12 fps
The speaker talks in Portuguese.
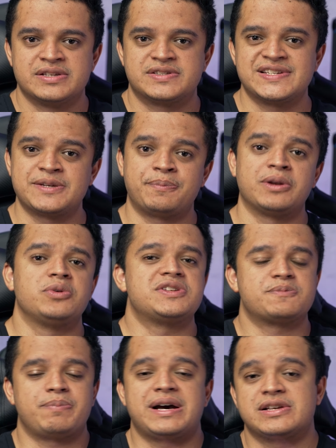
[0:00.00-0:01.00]
seja pelo
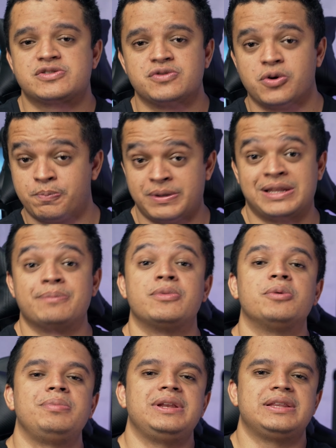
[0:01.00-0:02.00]
espaço ou pela
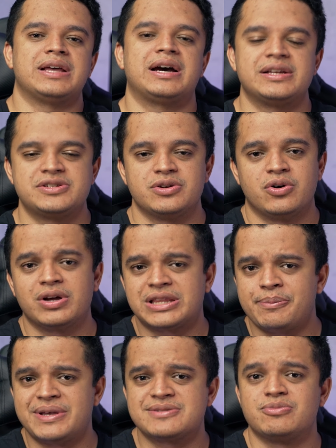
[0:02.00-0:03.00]
mobilidade, ou
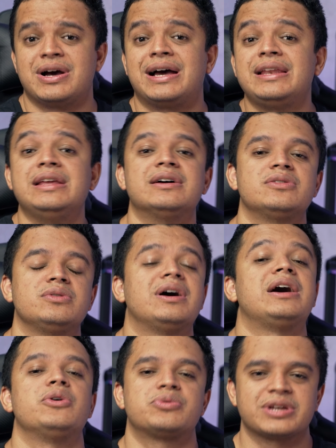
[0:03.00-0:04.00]
até mesmo aliando
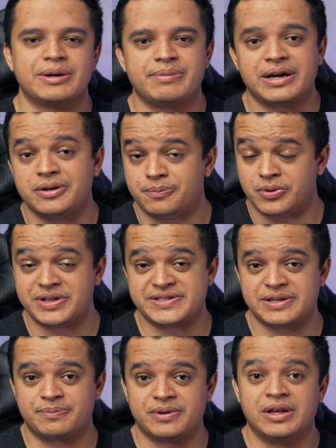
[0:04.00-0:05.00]
ao trabalho, por
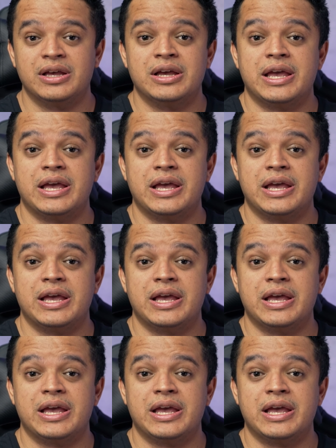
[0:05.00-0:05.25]
exemplo.